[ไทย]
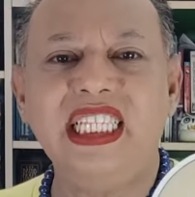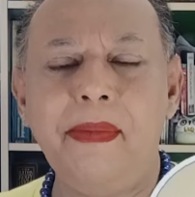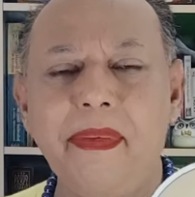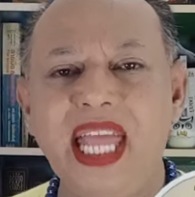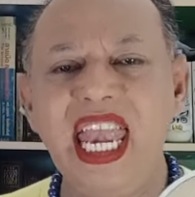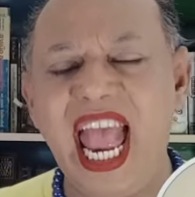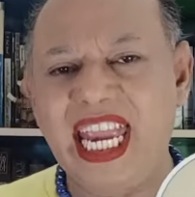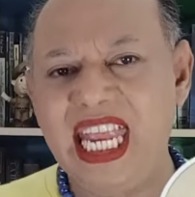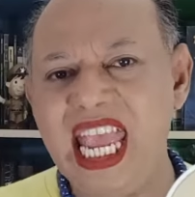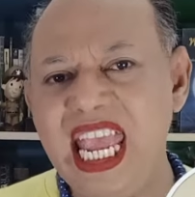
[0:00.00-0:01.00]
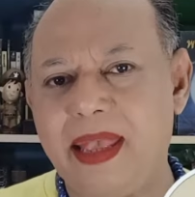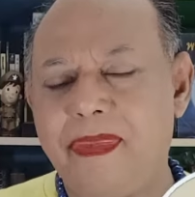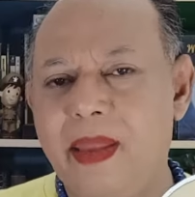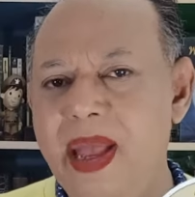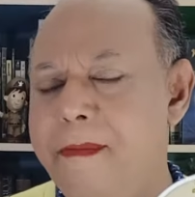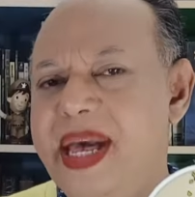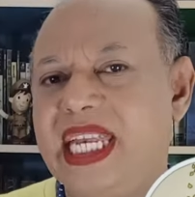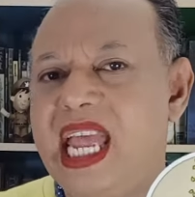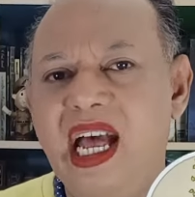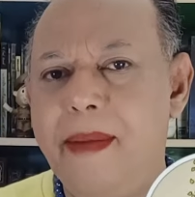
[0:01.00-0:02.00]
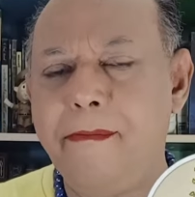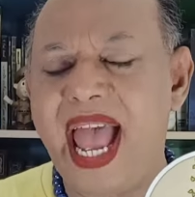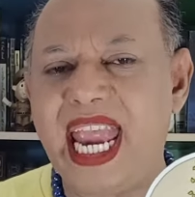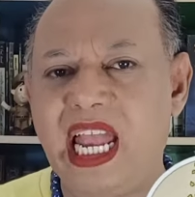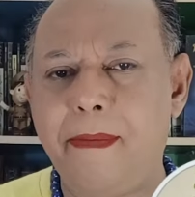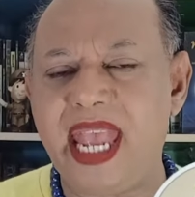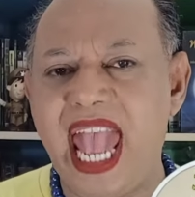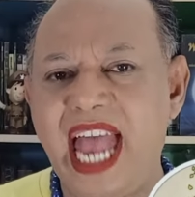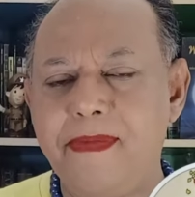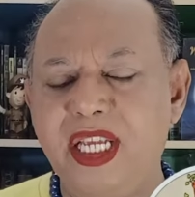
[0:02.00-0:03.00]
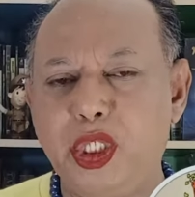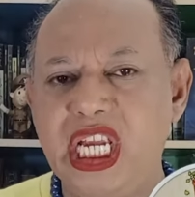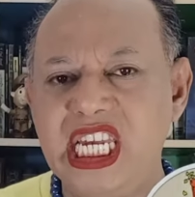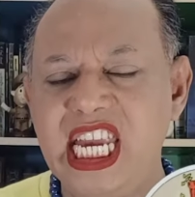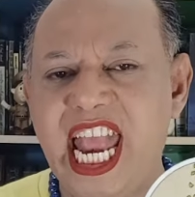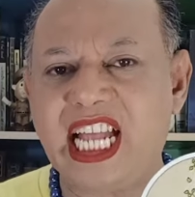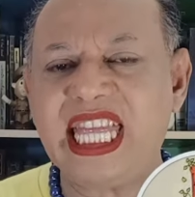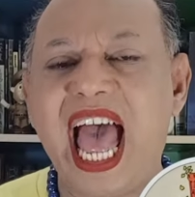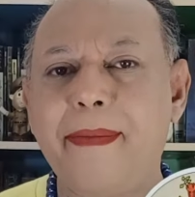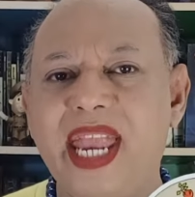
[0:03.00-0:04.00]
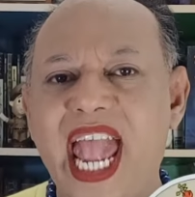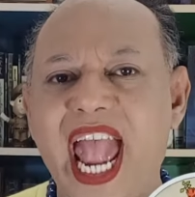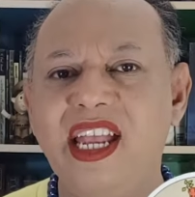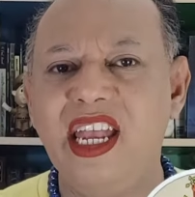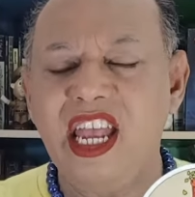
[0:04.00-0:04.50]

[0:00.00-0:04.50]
สำหรับท่านใดที่เพิ่งเปิดเทอมไปหรือไปแอดมิชชั่นที่ใดก็ตามนะคะ